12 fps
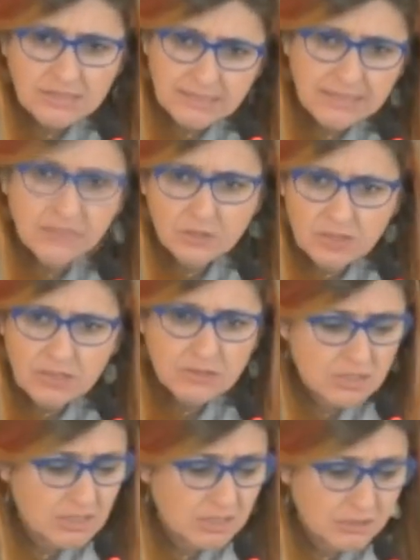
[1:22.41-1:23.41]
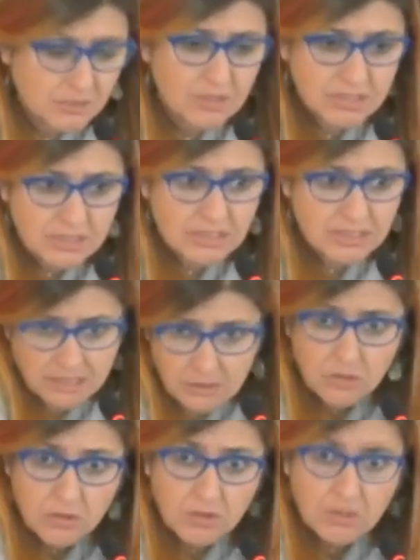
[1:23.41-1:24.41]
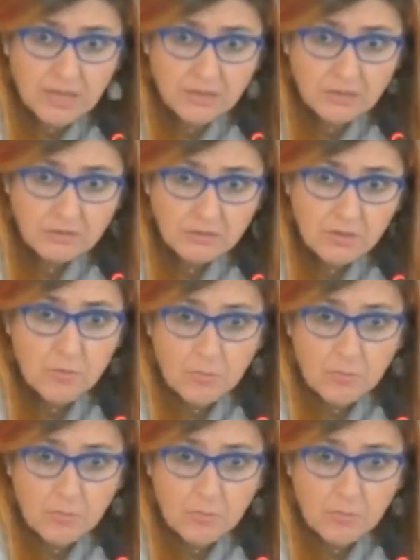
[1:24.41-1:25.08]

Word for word: teniendo la consideración que tiene de los dos cargos,